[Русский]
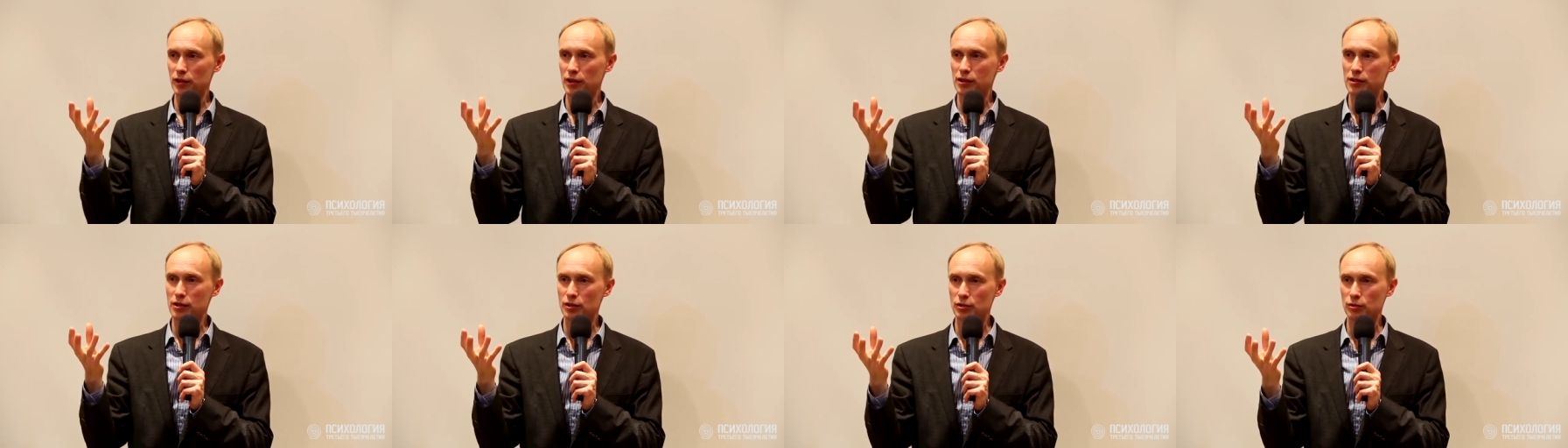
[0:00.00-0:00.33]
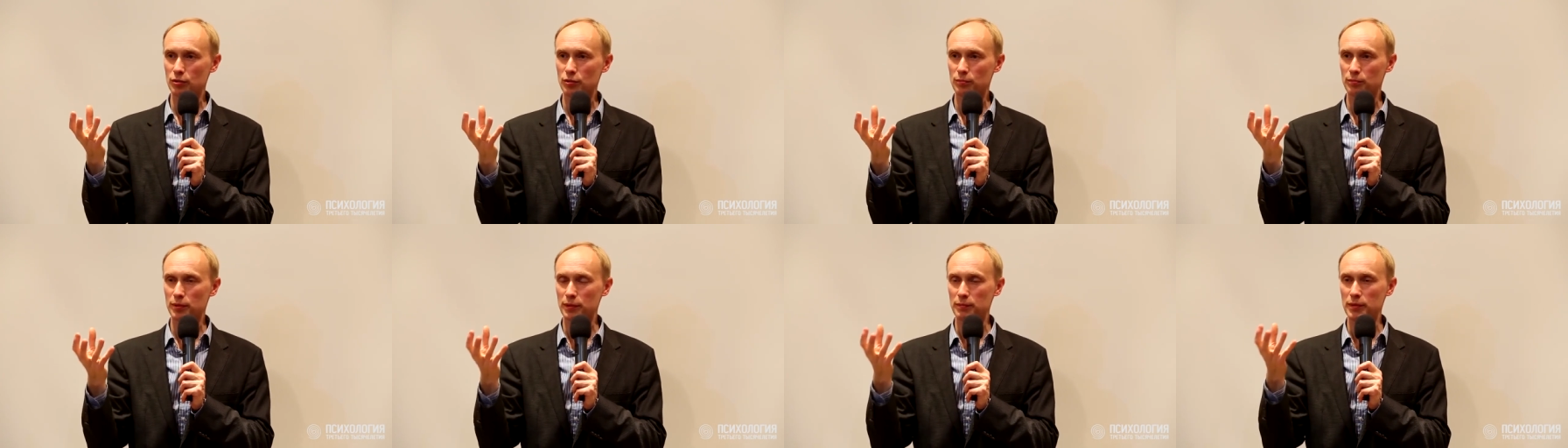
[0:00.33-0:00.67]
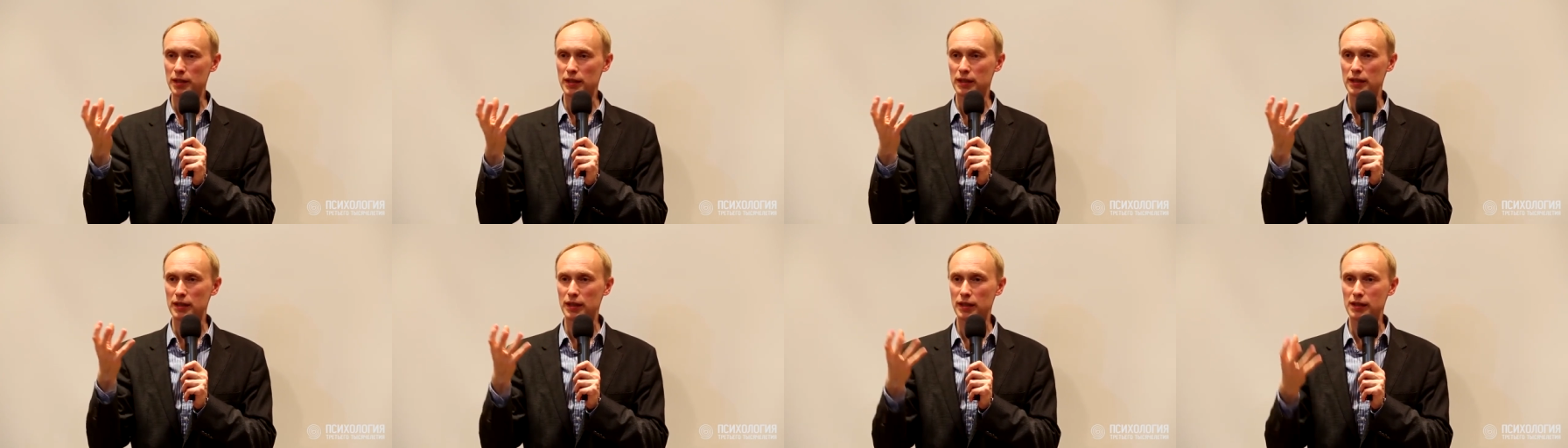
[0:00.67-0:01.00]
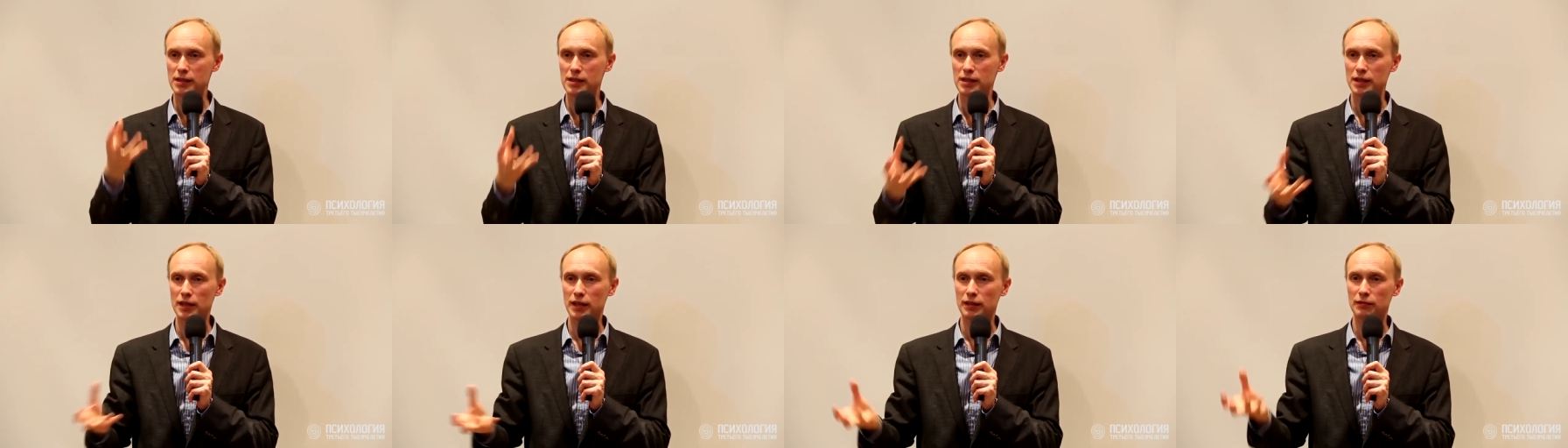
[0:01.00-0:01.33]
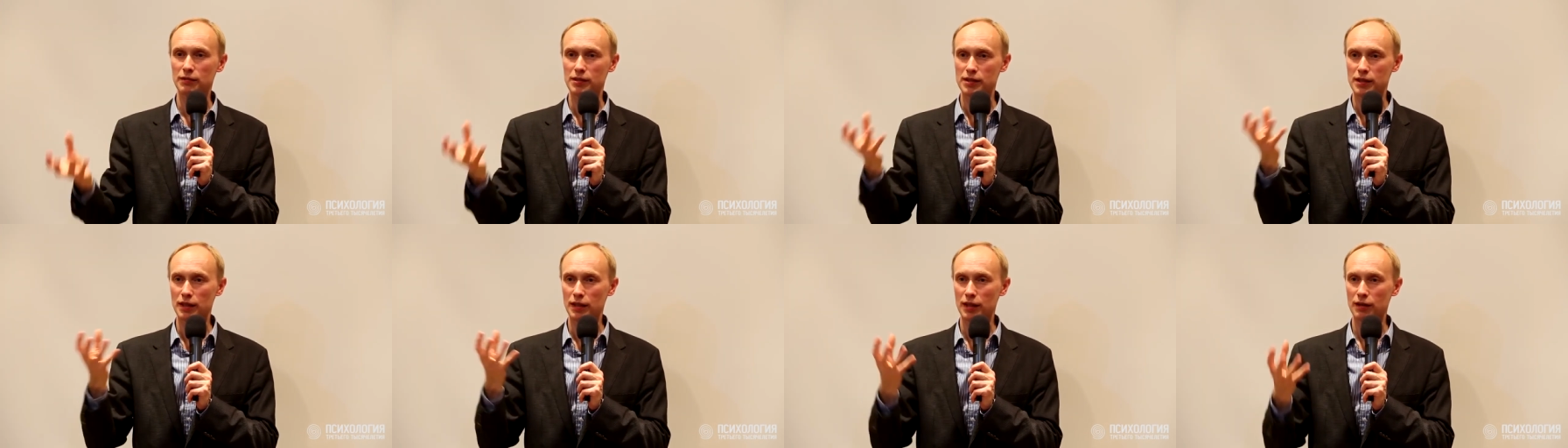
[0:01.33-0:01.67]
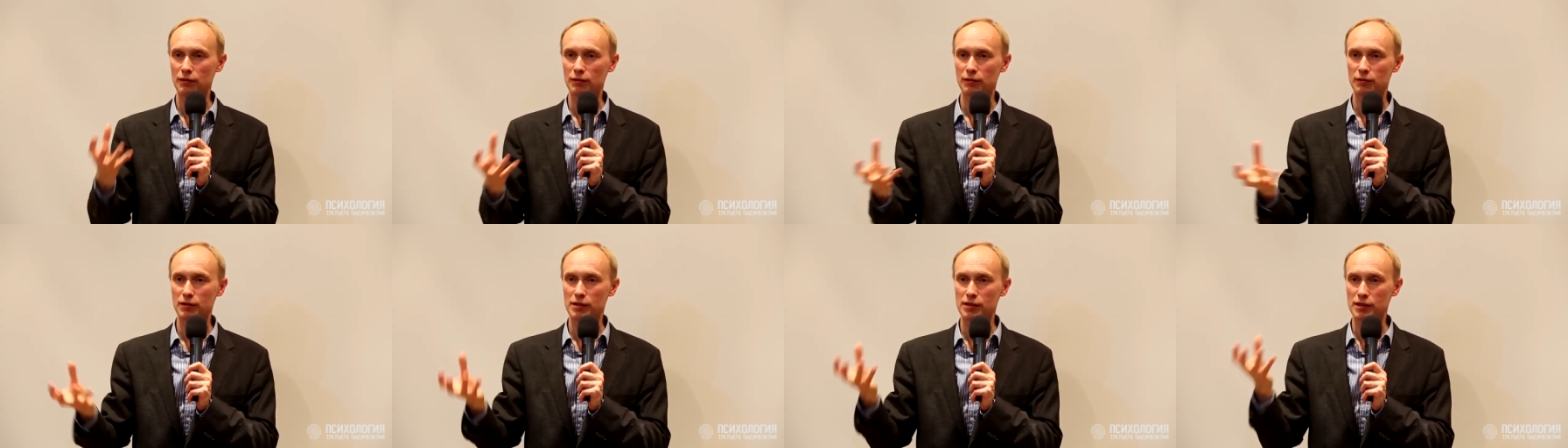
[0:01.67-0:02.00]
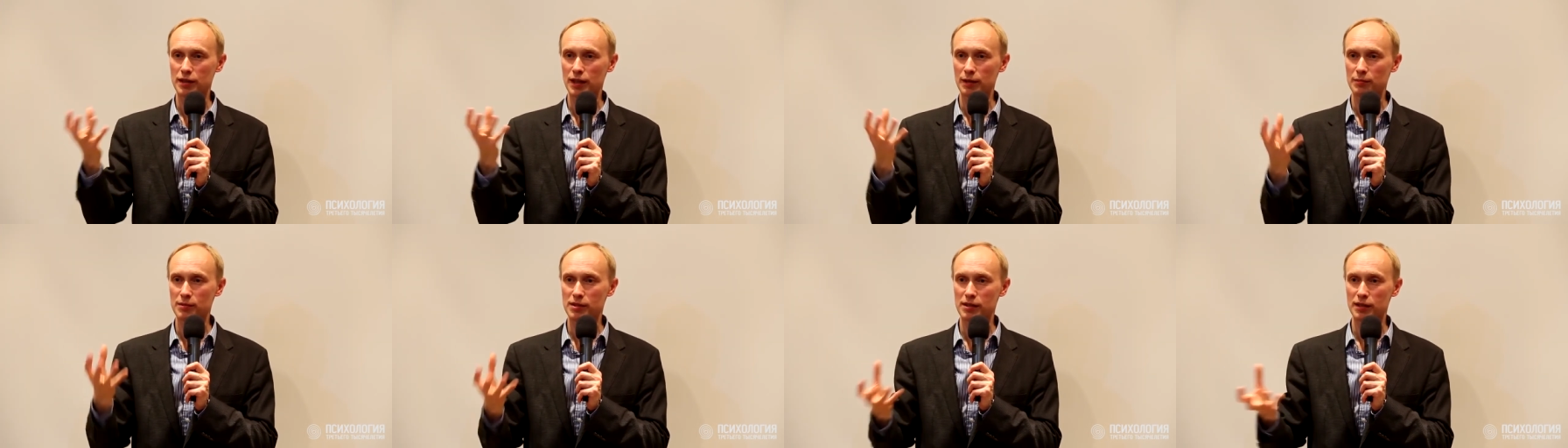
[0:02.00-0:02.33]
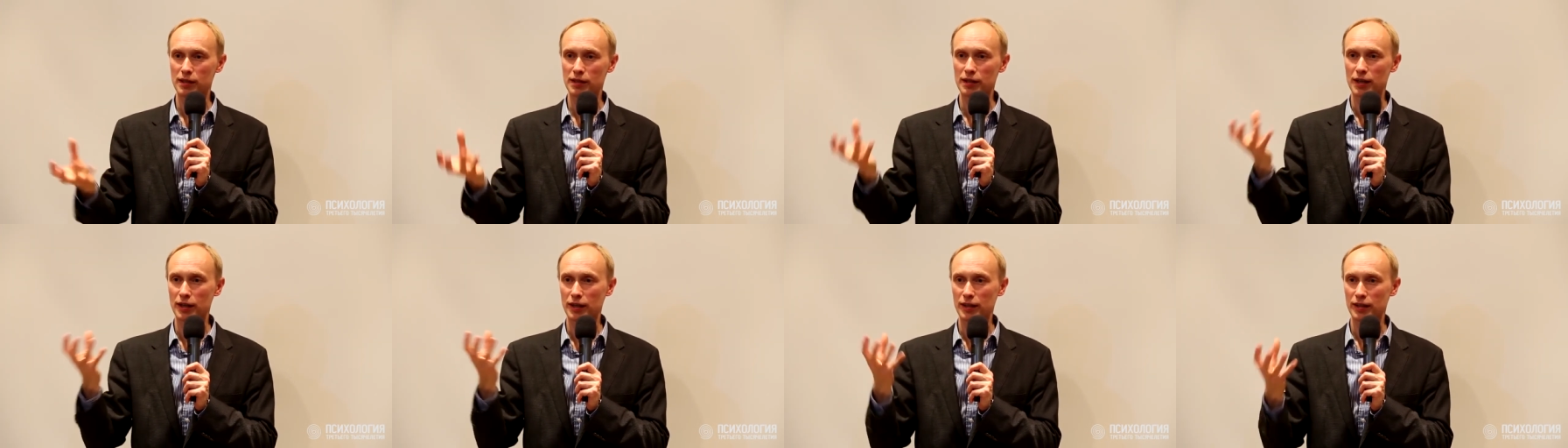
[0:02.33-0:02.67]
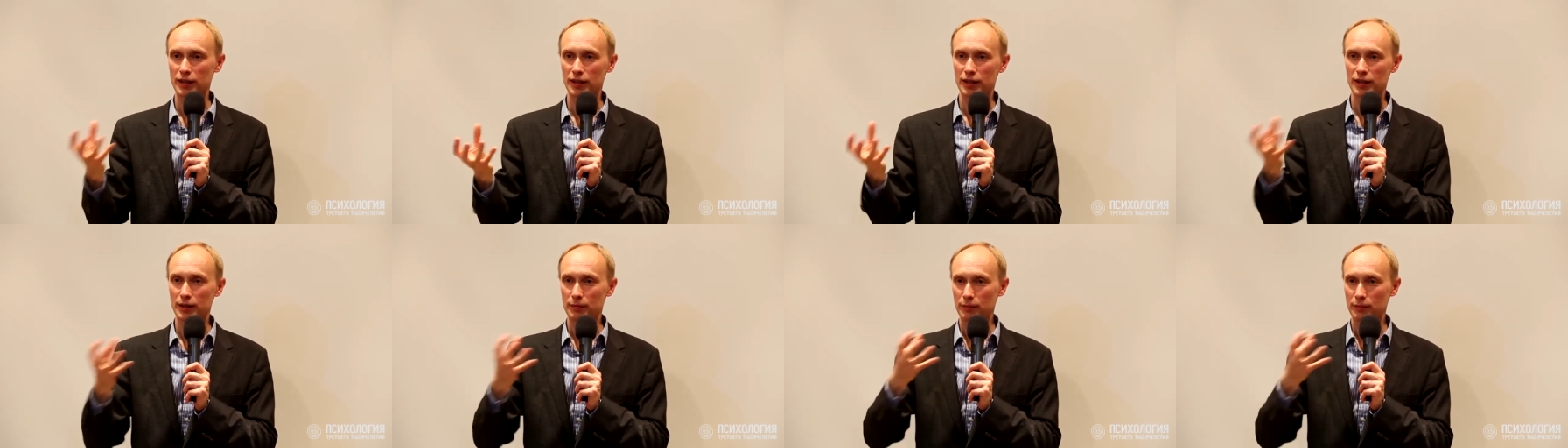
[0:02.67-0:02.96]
говорится, что примерно 30 лет восстанавливается там среда,